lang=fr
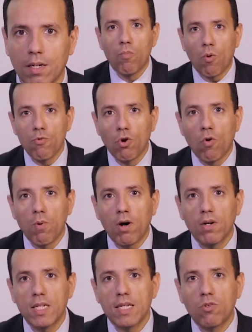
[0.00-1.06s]
Pour mieux
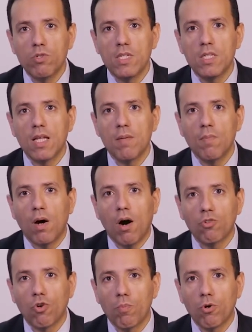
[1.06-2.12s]
comprendre les écosystèmes
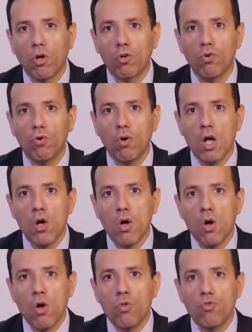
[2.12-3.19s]
entrepreneuriaux,
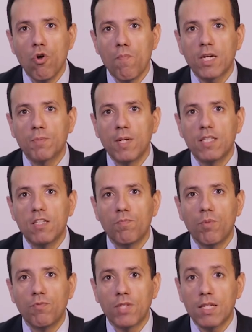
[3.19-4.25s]
deux
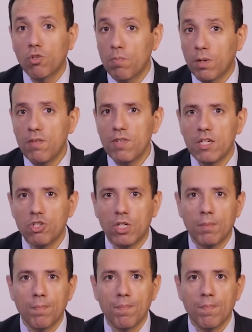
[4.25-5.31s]
perspectives peuvent être
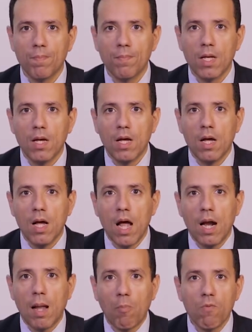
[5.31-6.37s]
privilégiées.
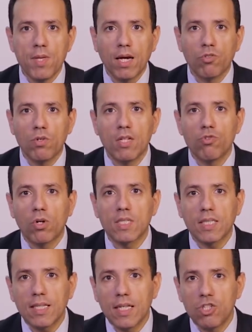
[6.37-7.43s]
La première, de nature
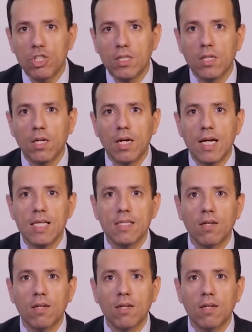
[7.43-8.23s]
stratégique, est